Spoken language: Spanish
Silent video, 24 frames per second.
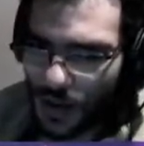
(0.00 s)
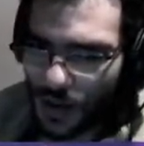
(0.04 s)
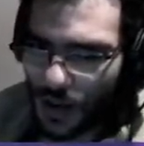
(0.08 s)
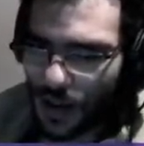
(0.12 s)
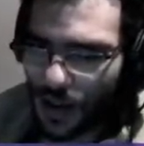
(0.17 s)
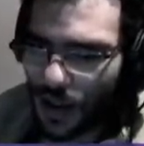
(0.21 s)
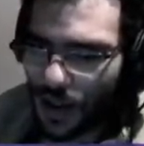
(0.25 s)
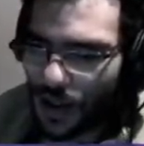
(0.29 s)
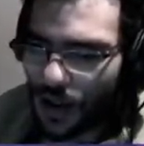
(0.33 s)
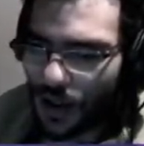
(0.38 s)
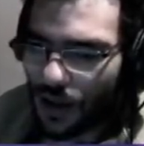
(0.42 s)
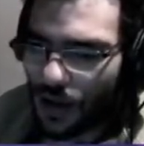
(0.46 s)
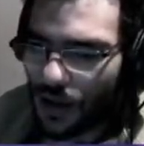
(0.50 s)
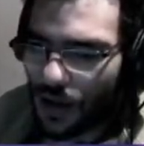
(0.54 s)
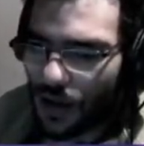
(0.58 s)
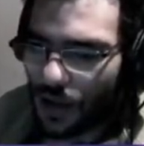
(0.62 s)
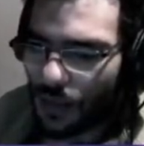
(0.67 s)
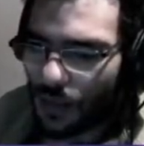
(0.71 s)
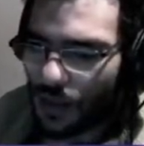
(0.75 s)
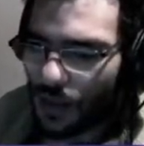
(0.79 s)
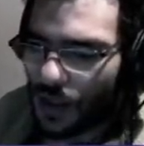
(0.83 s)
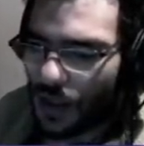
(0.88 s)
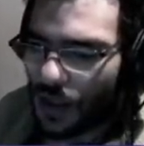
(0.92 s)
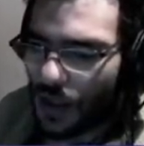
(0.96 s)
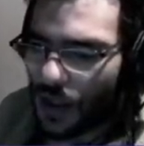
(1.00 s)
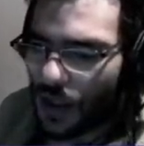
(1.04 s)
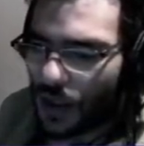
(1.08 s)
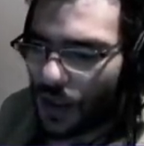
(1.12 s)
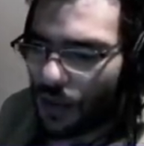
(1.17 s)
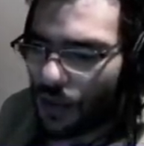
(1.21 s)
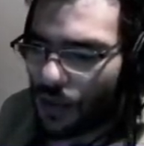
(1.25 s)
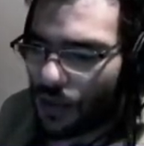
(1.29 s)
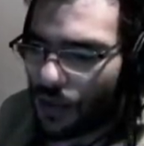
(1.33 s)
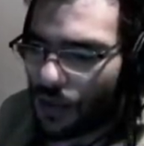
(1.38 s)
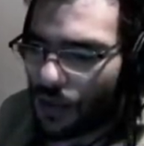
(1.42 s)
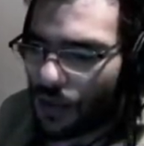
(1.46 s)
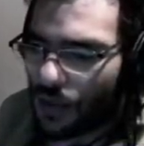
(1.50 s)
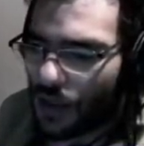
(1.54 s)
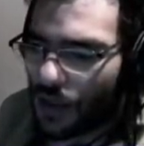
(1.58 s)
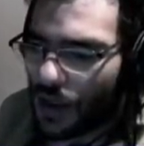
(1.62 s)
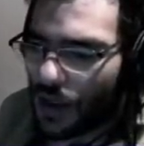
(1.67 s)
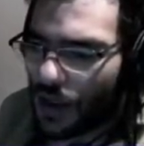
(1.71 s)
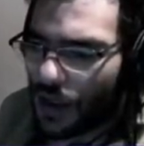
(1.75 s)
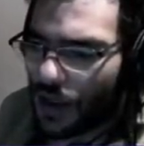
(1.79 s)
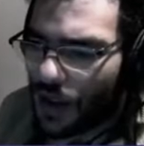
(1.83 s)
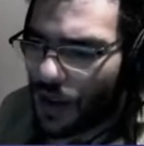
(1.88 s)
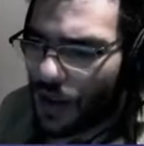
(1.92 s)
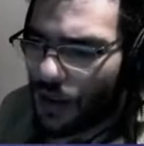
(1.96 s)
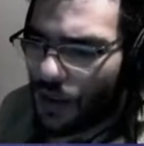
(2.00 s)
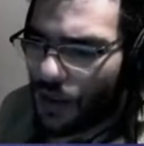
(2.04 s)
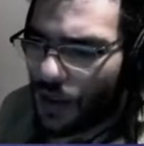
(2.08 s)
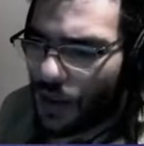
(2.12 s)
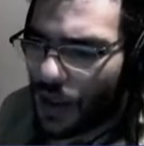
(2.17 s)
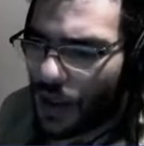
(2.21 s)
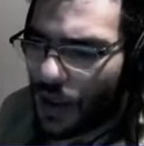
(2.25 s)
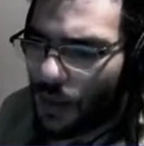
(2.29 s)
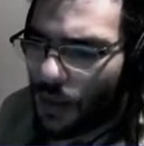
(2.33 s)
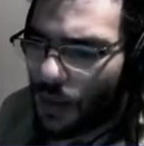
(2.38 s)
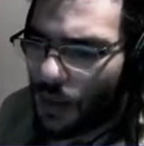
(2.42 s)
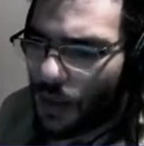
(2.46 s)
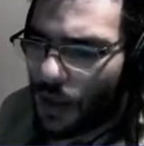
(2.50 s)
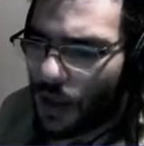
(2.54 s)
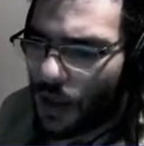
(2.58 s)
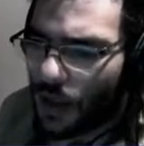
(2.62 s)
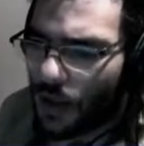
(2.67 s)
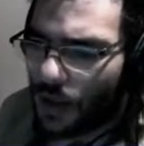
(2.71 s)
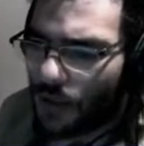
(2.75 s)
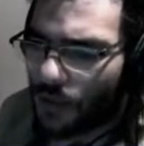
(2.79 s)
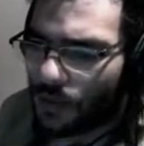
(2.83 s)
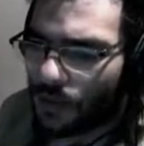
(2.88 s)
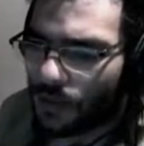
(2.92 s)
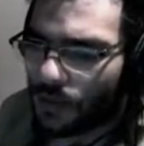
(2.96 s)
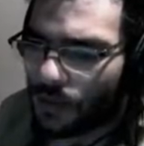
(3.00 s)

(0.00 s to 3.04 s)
Así que los que tengan la oportunidad de jugar al PBE